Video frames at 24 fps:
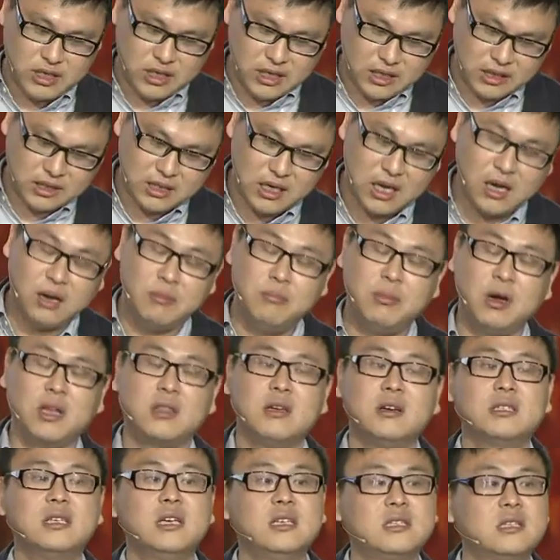线下跑
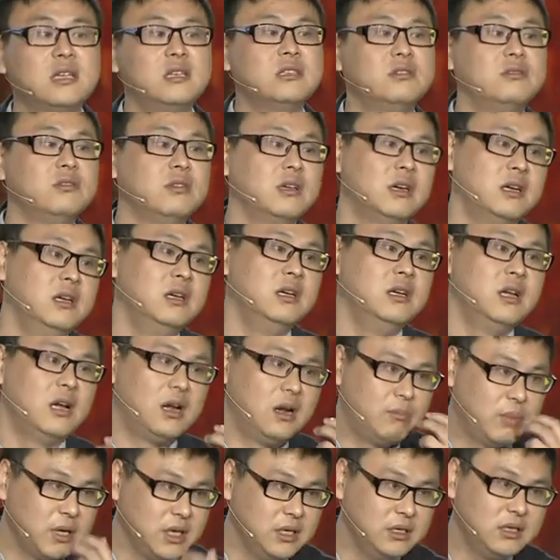到线上去的，
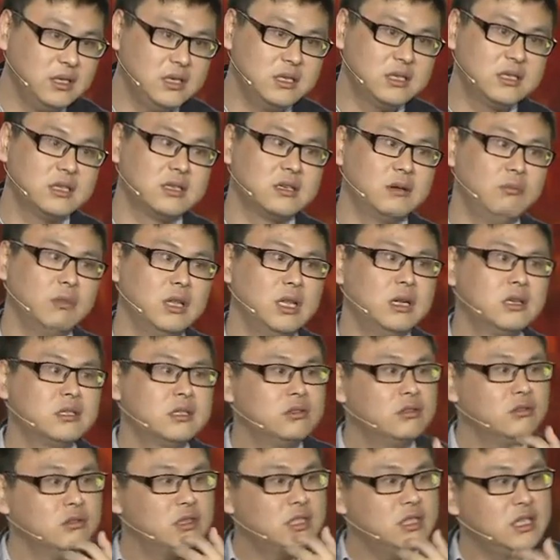而凭证是什么呢？
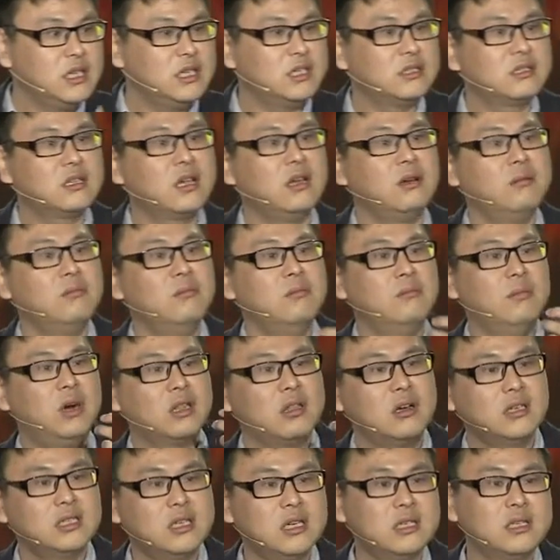是从线上
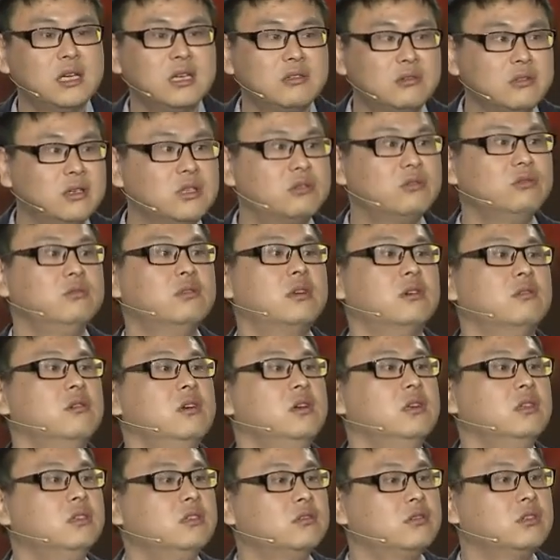跑到线下去的出口，
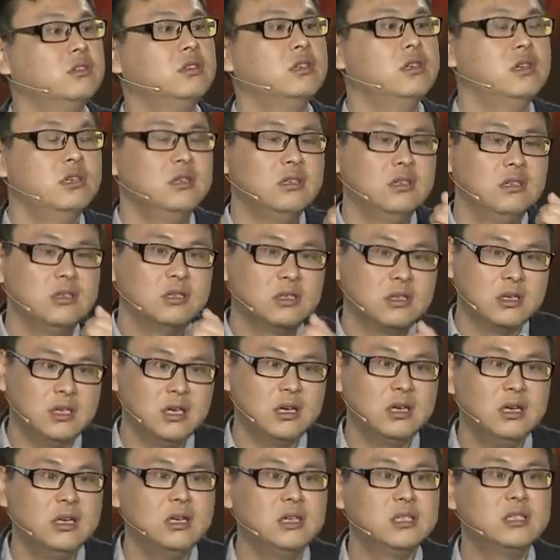就是
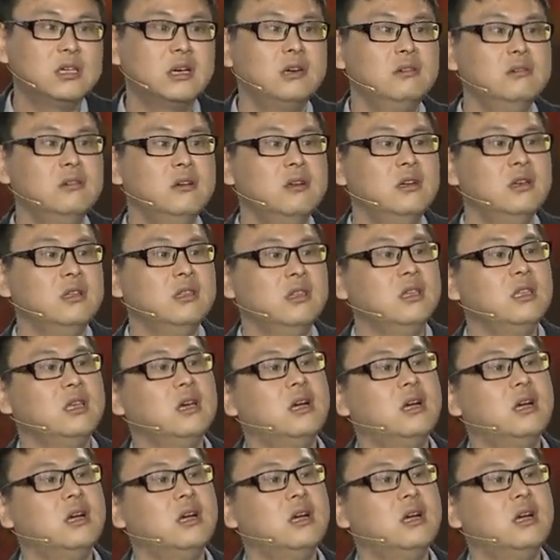核销你